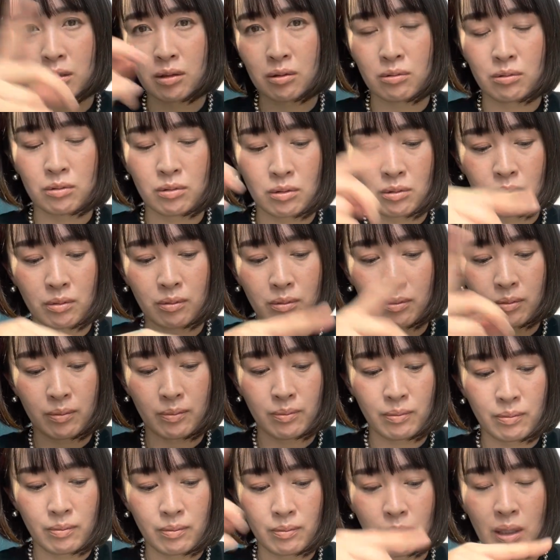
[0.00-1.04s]
この、
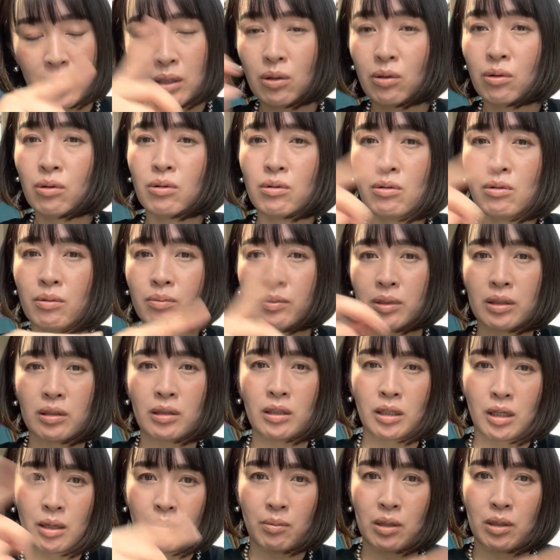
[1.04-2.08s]
メトロノームってん
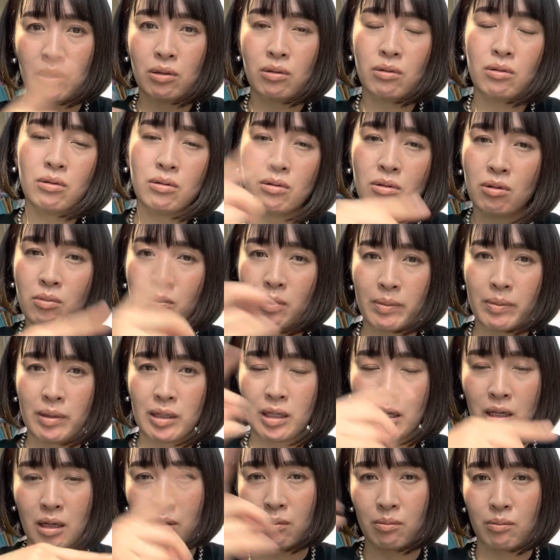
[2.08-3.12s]
だっけメトロノームみ
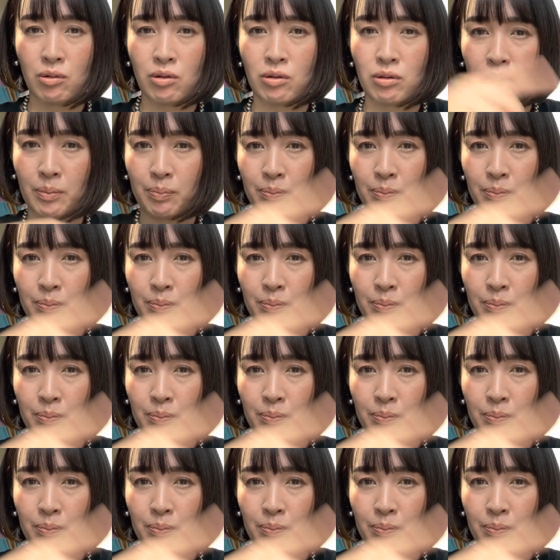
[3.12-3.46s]
たいなもんで、